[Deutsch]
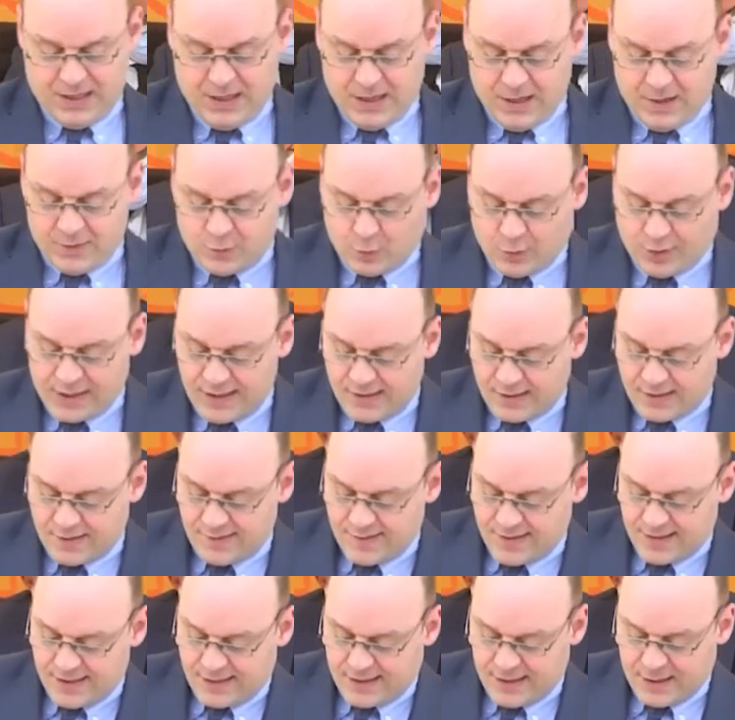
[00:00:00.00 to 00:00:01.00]
So richten
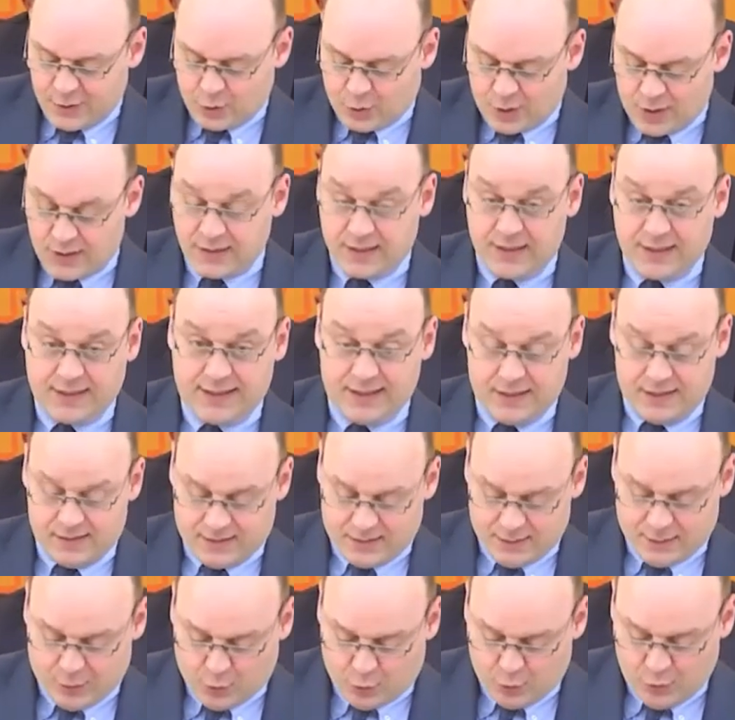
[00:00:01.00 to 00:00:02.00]
sich die dort
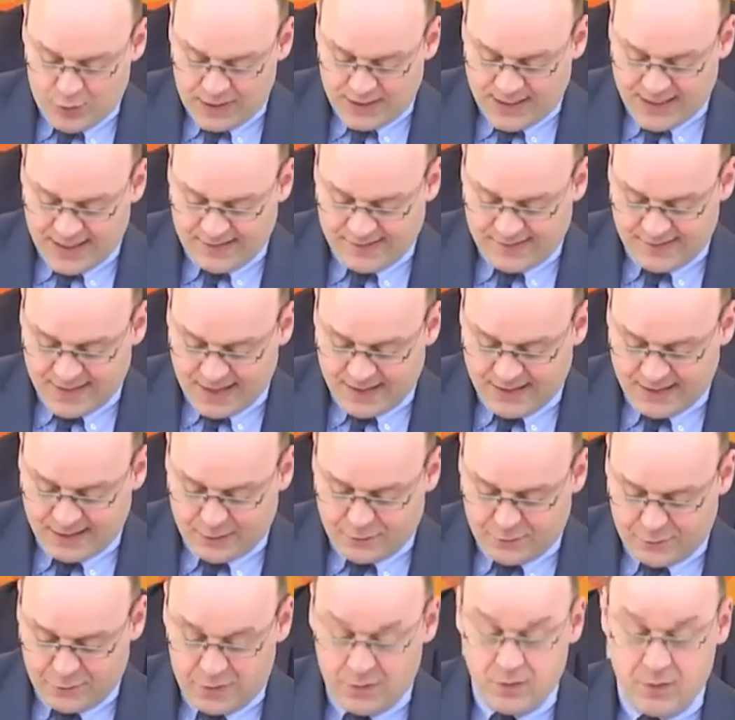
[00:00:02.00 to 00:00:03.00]
geregelten
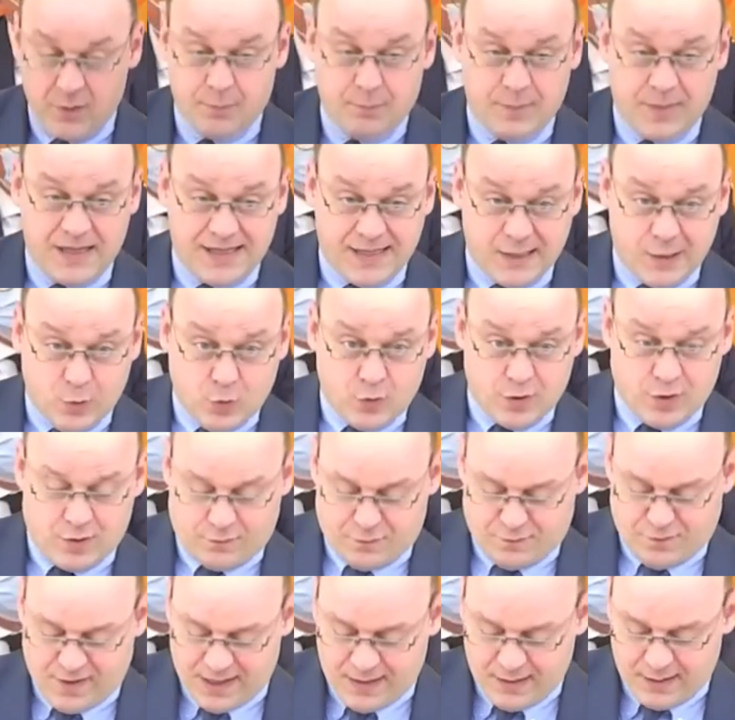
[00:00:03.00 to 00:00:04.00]
Grundrechtseingriffe
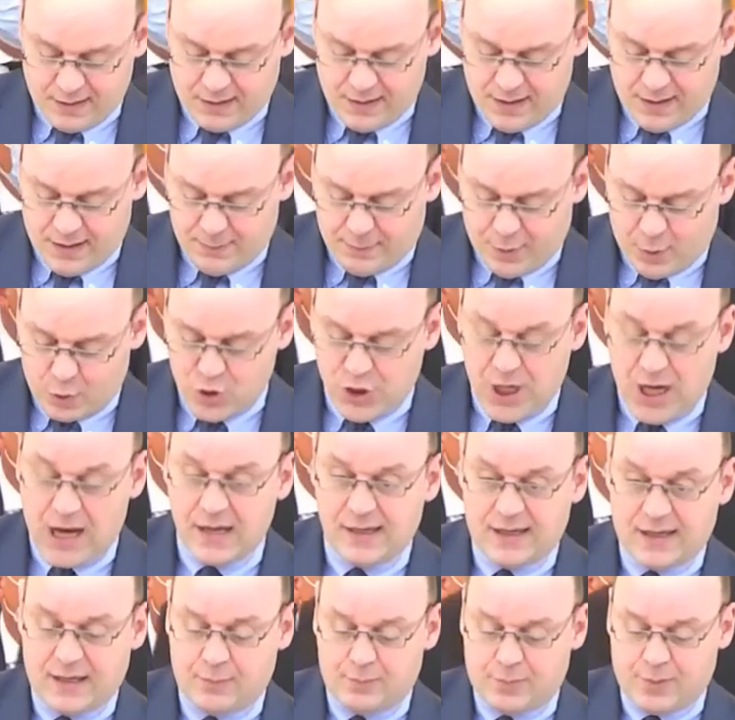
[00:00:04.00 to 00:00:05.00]
millionenfach pauschal
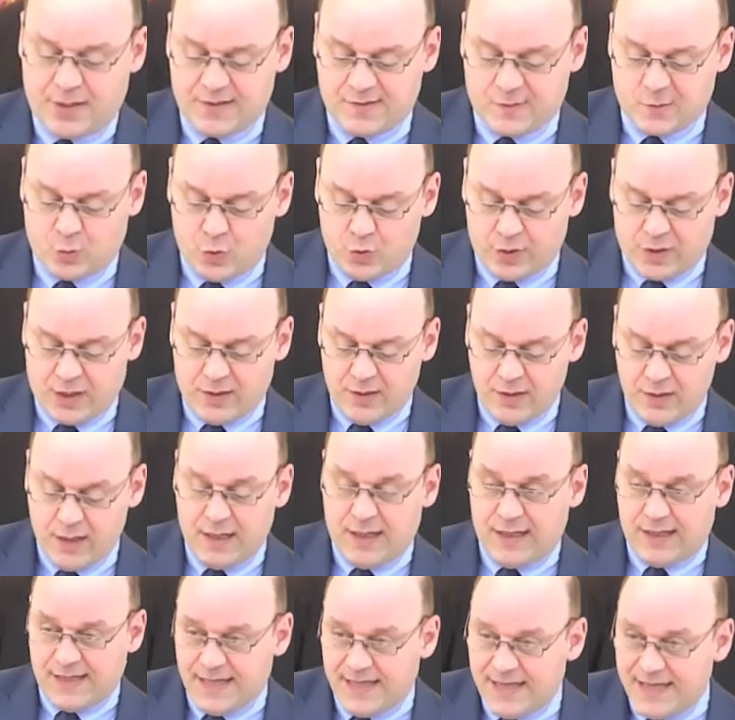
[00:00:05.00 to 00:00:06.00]
gegen Personen,
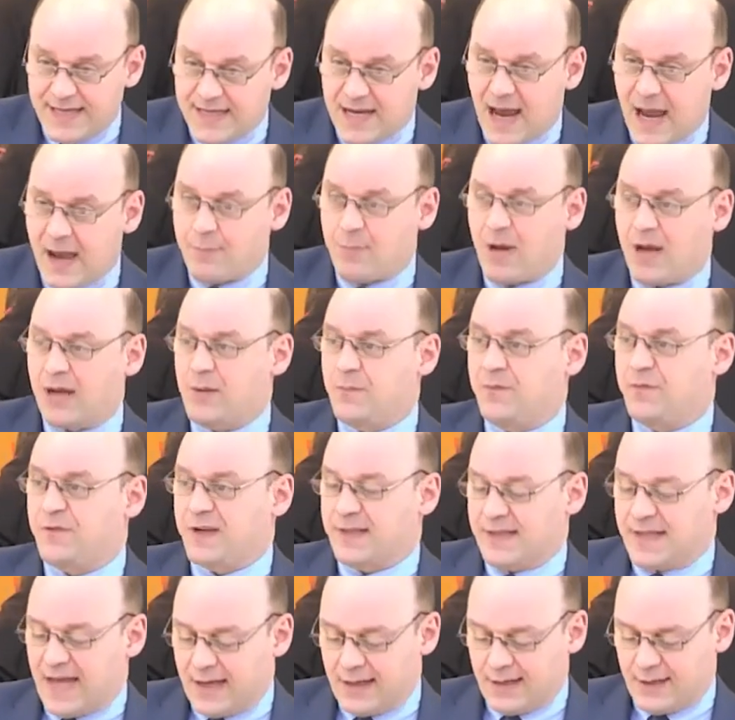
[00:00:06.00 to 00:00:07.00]
die nicht einmal im
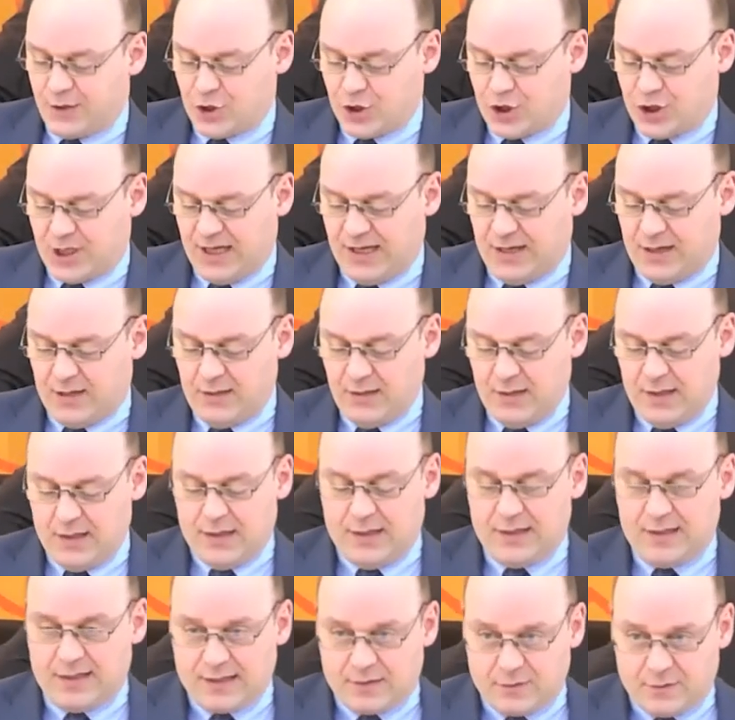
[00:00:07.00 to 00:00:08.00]
Verdacht stehen,
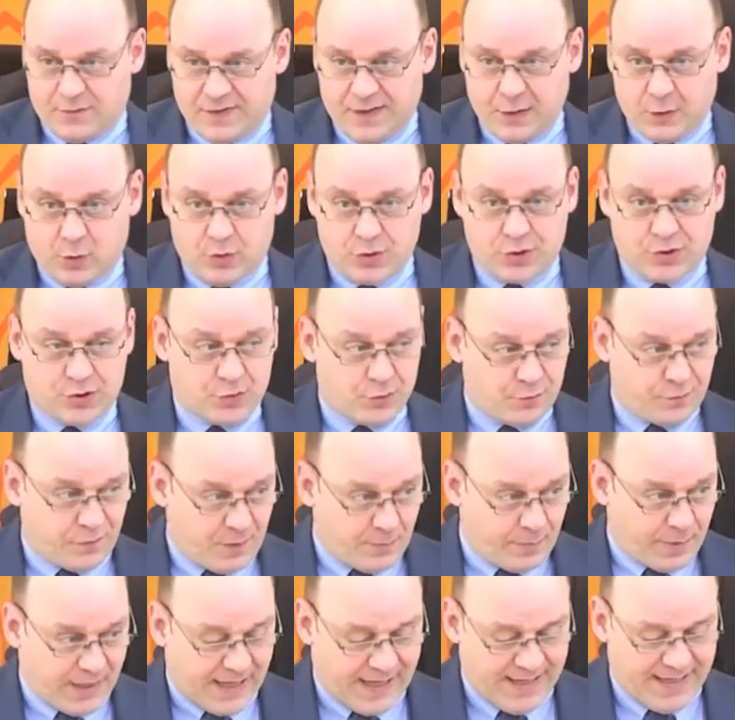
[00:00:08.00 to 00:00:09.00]
das Virus zu
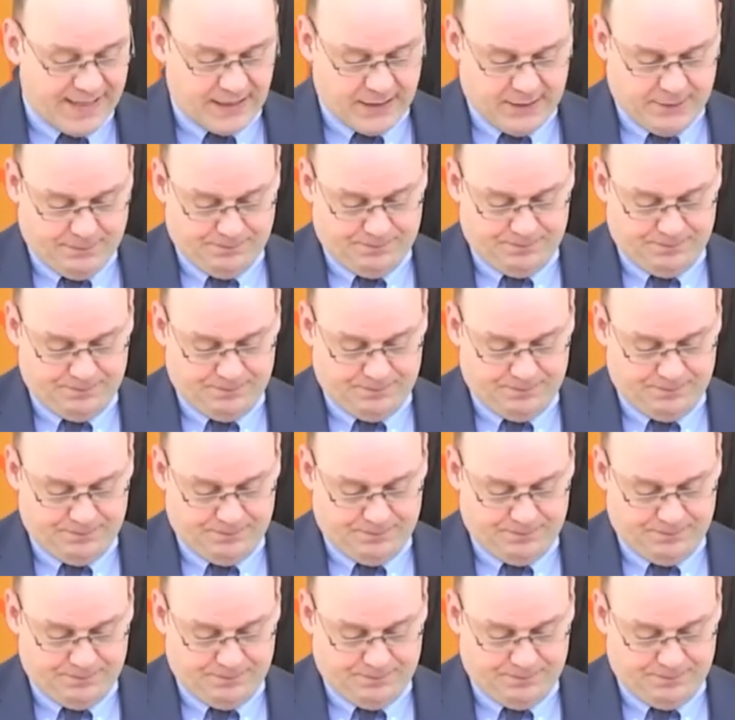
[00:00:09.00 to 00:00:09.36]
verbreiten.